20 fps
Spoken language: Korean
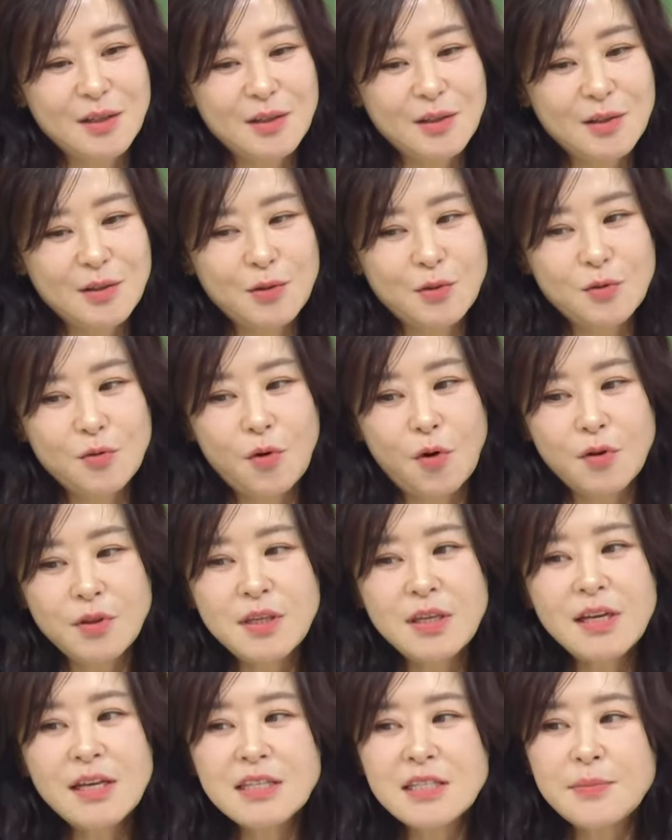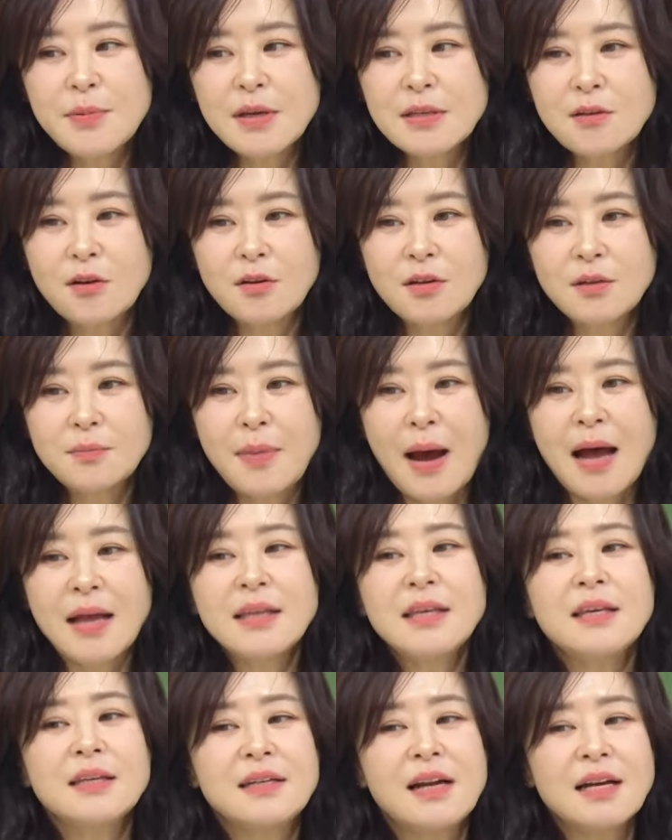그리고 언니네 집에서는
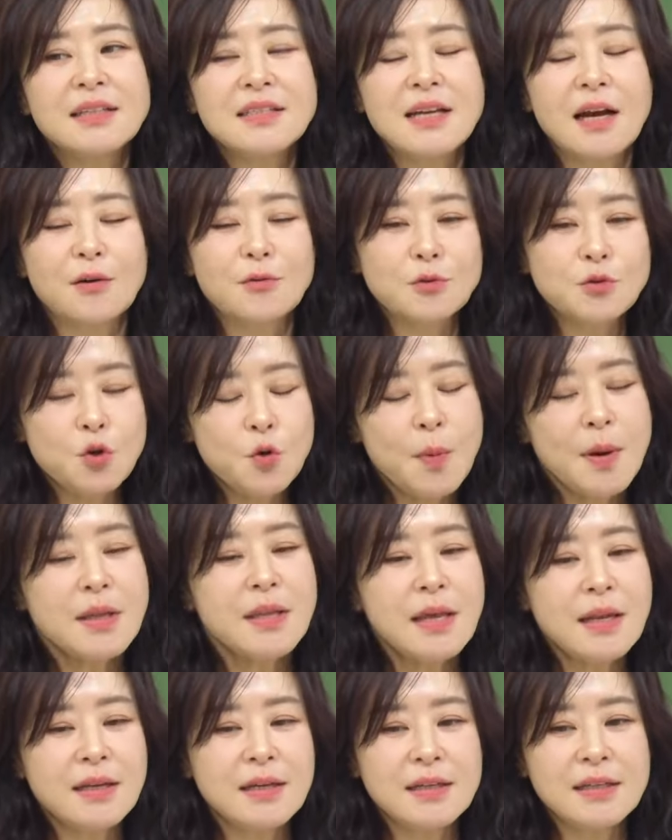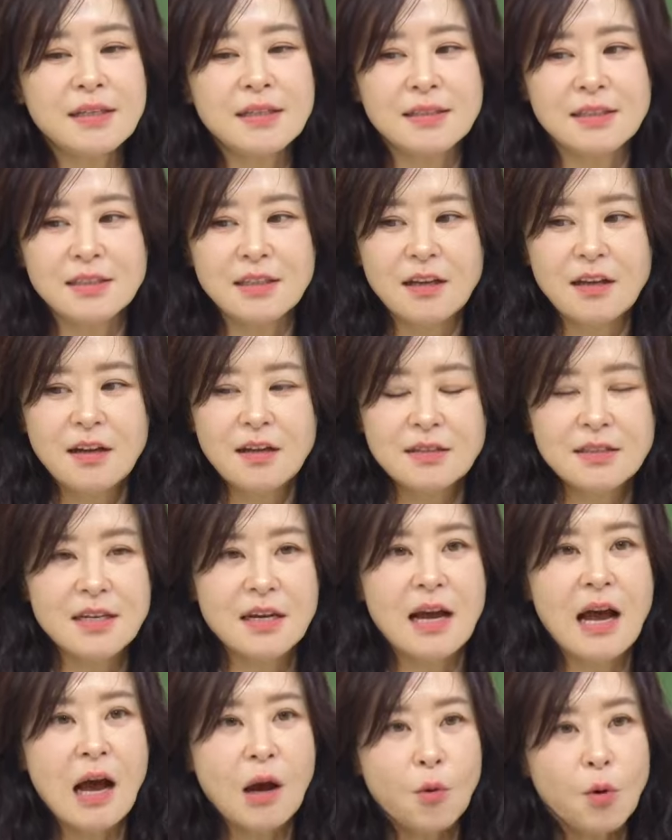많이 일을 하지 않고 초반에는
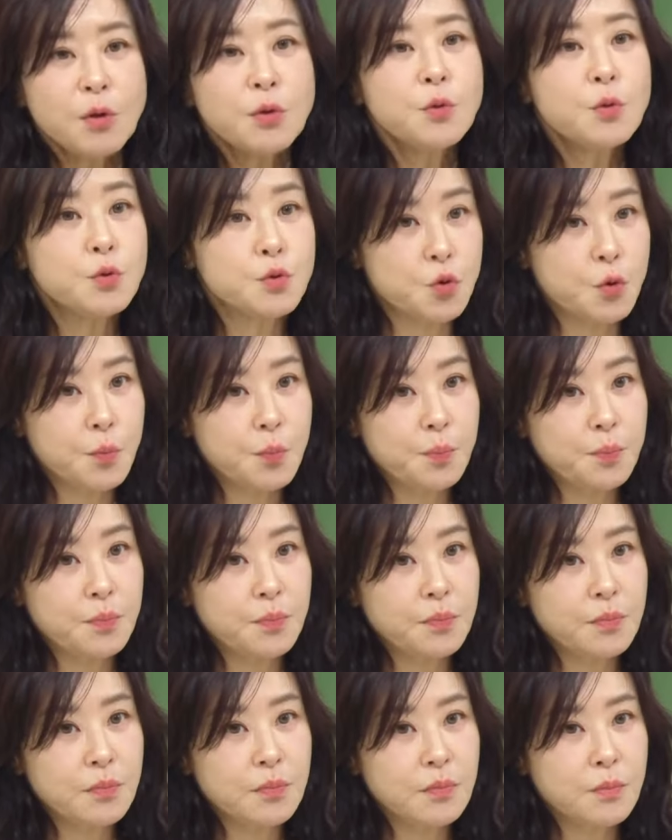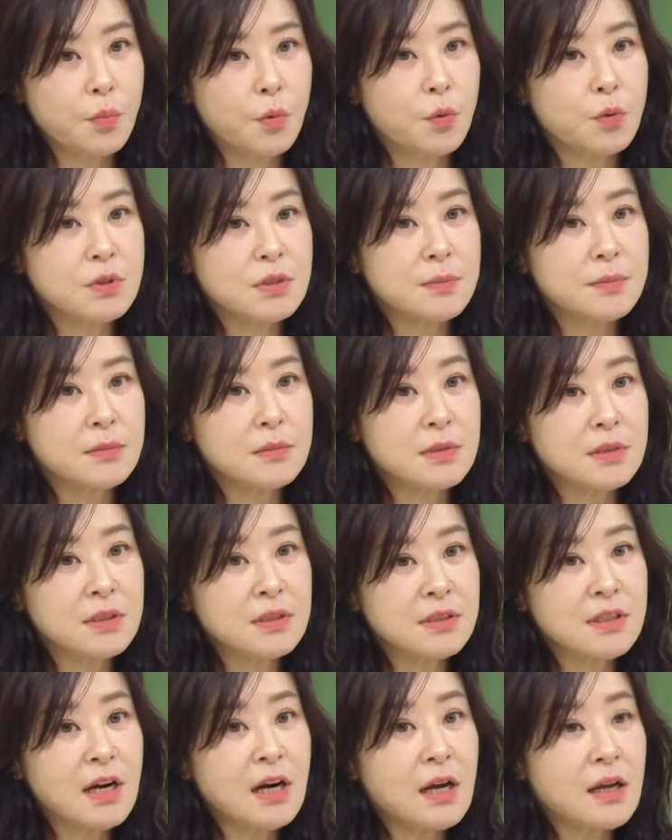제가 학원도 좀 뭐
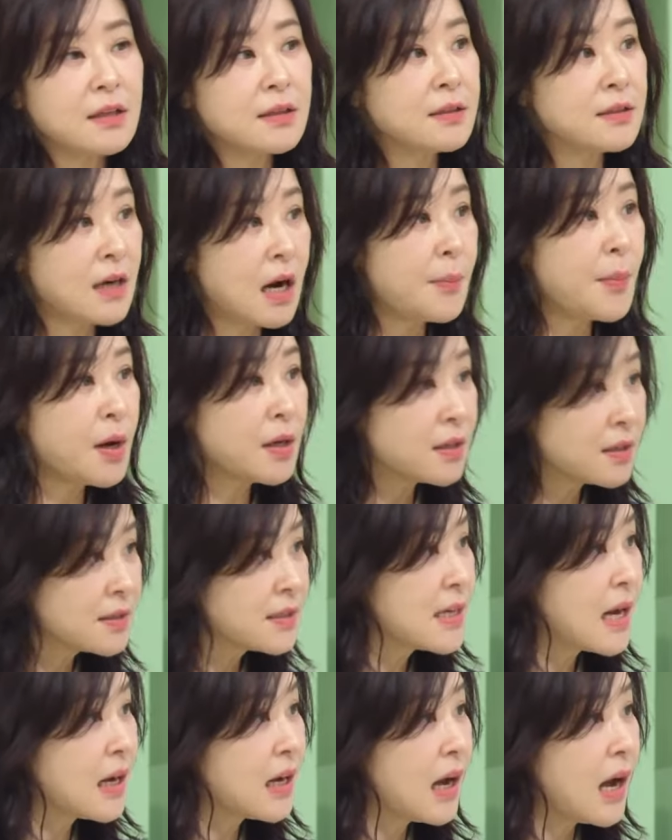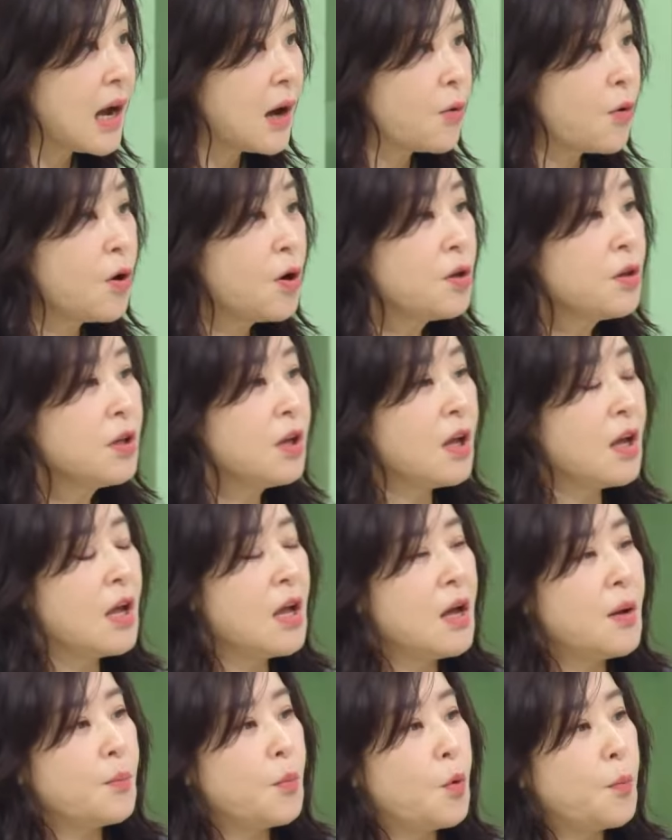배우려고 드라마 극작가 학원,
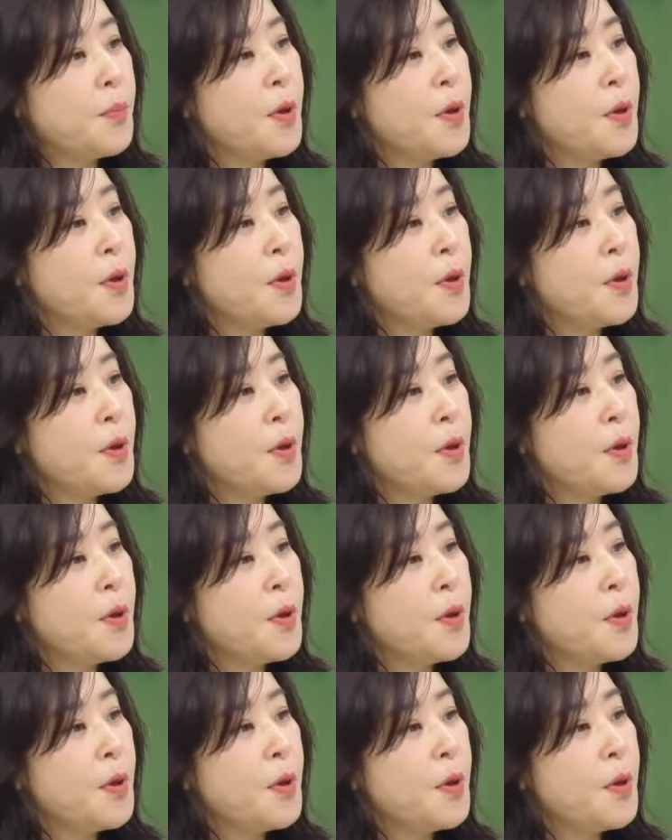뭐